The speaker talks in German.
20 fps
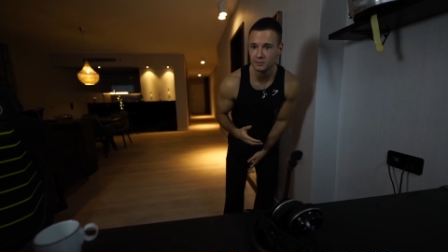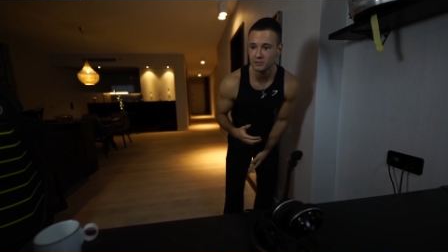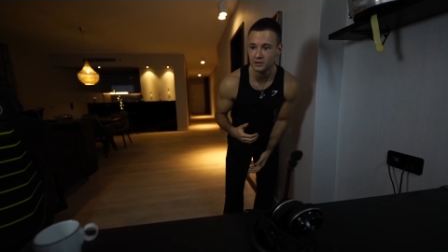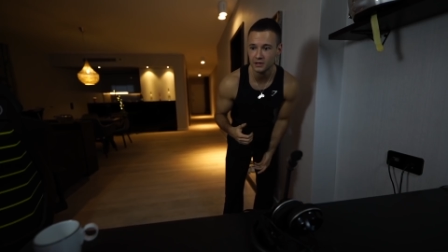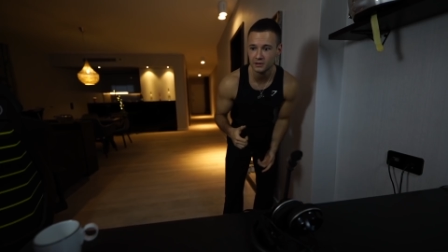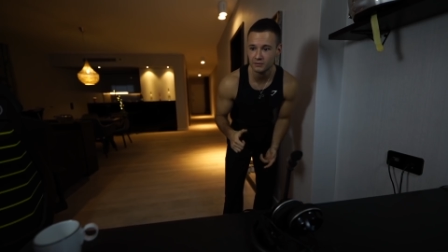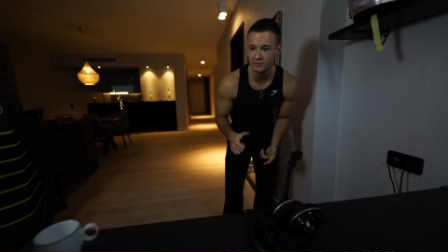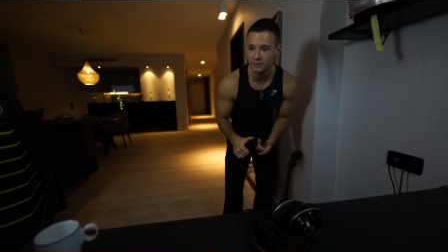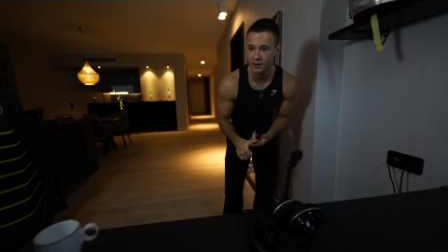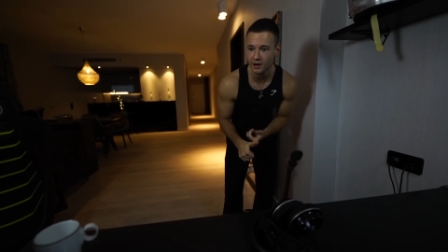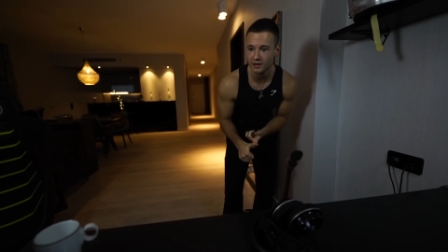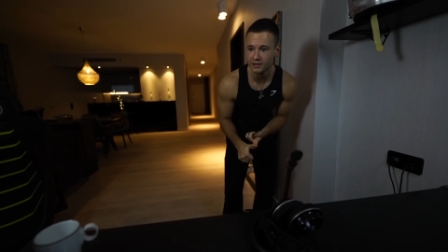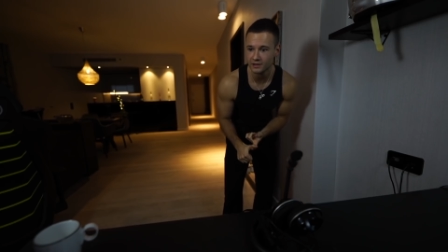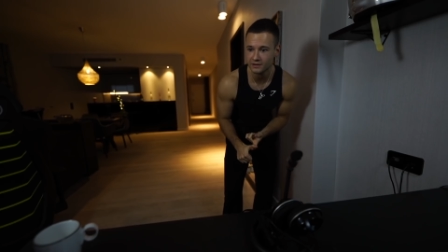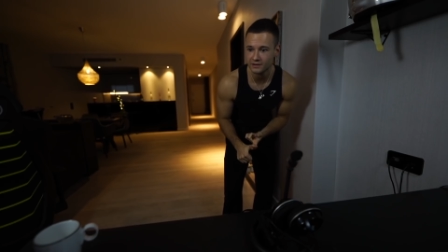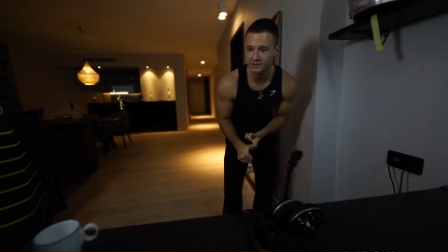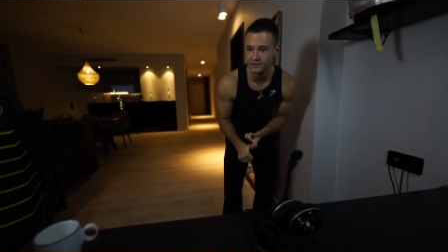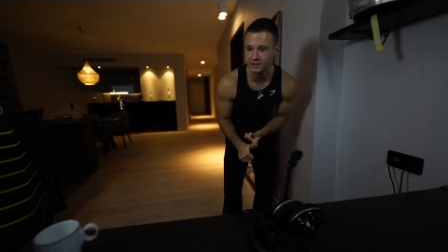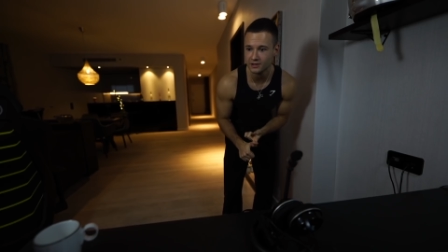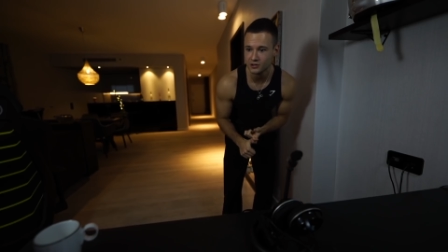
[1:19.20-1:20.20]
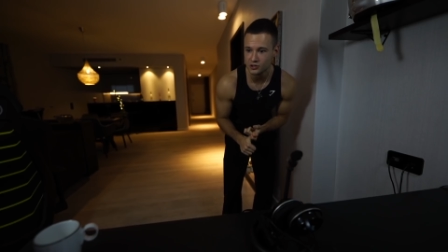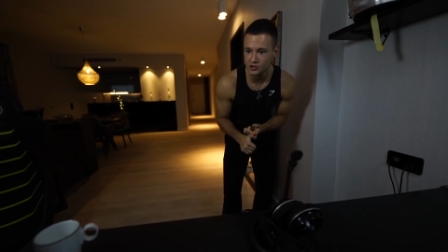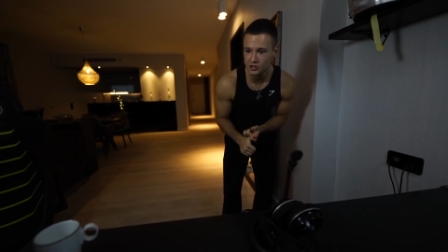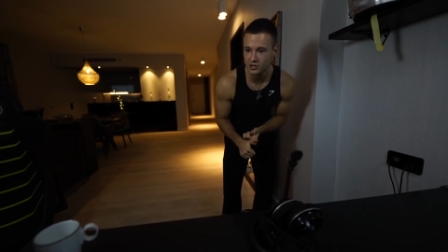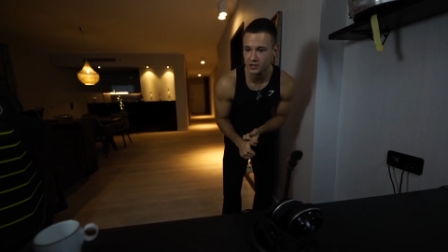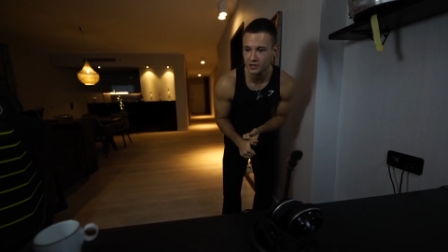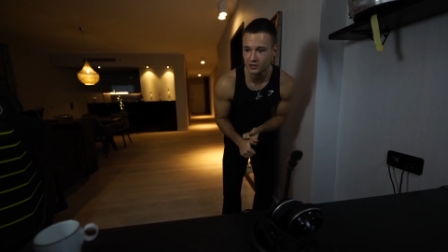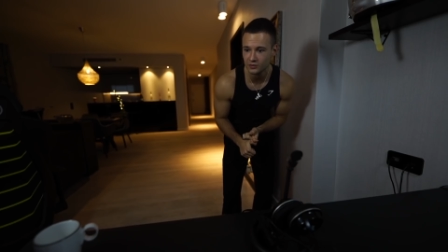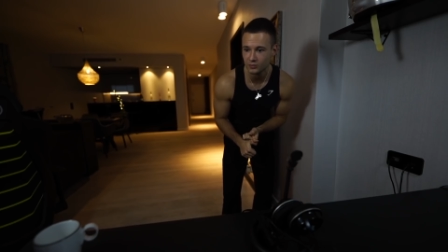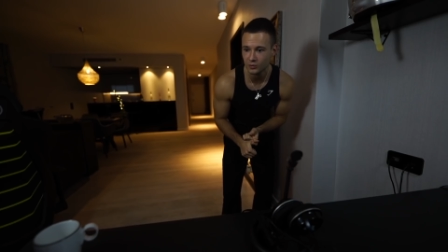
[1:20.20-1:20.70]
mich nicht. Wir machen jetzt ein
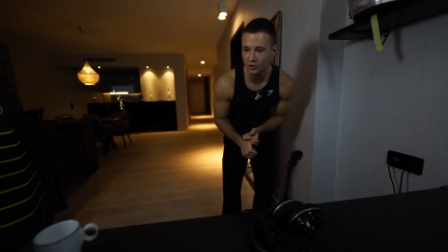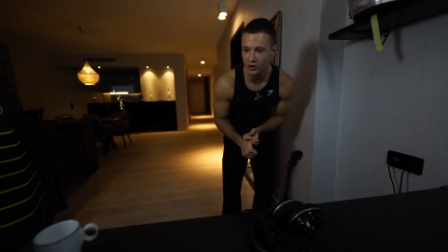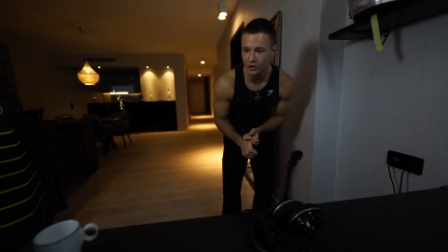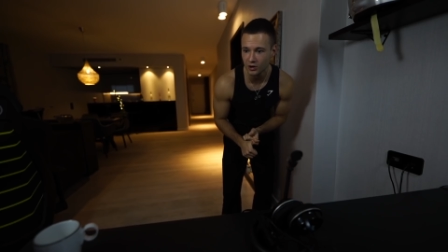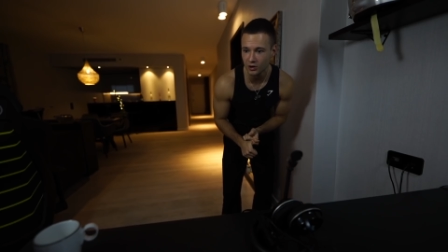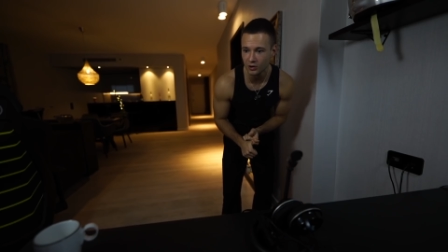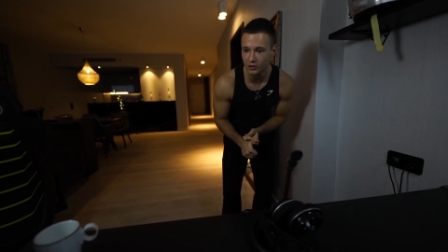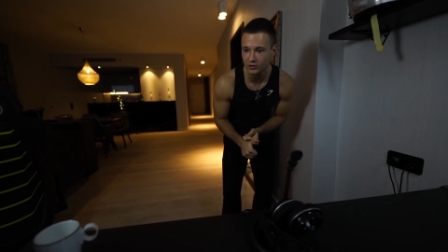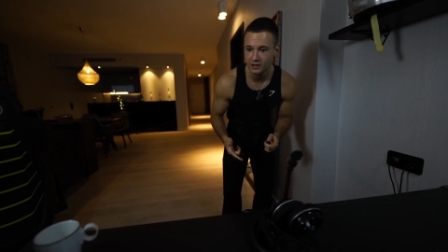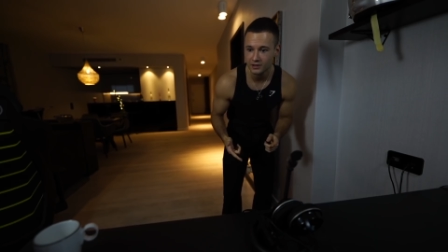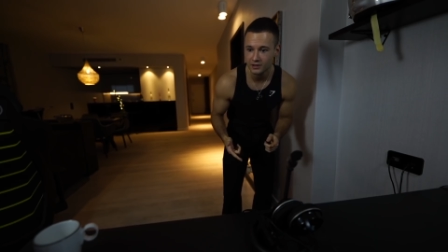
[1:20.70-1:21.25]
chilliges Workout.